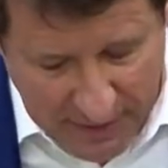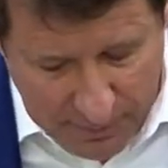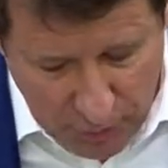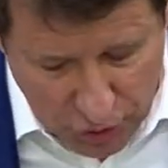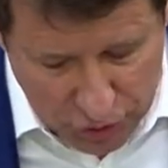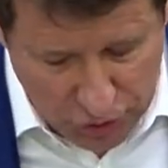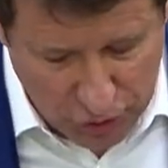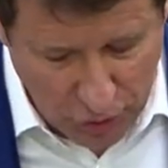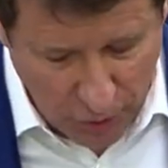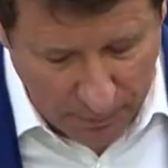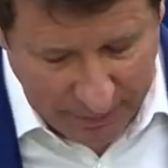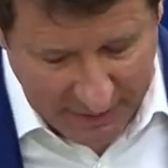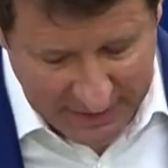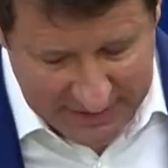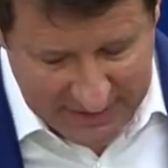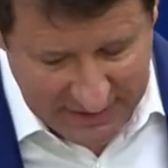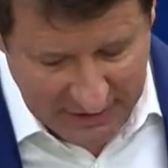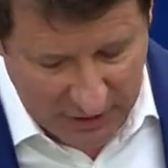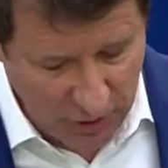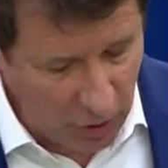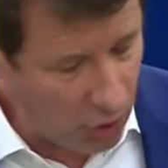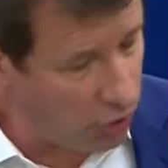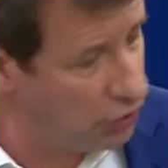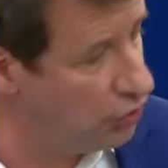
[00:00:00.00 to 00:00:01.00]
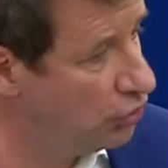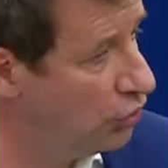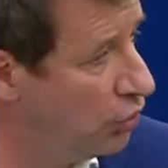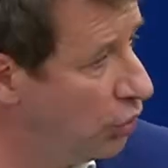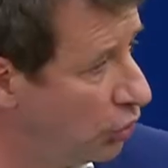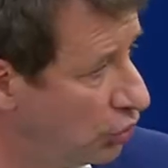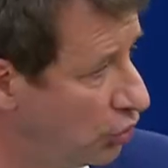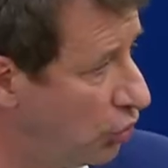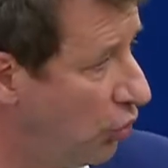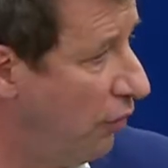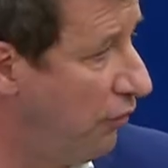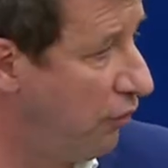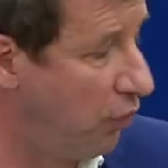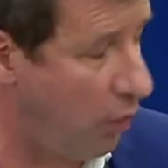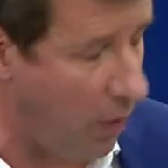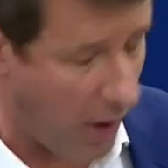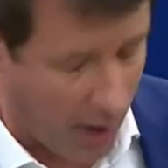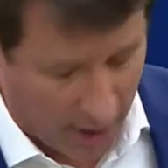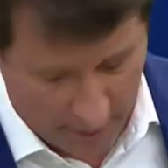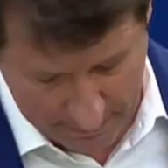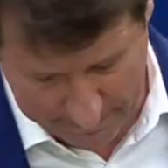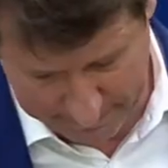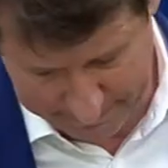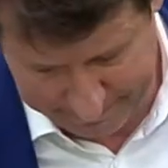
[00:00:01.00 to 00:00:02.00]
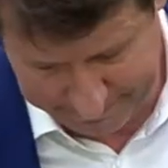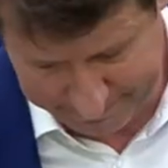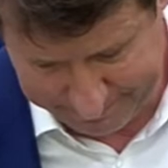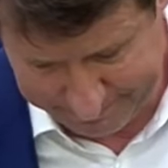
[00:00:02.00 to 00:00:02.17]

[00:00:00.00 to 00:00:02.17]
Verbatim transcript: Monsieur le Président, une autre voie,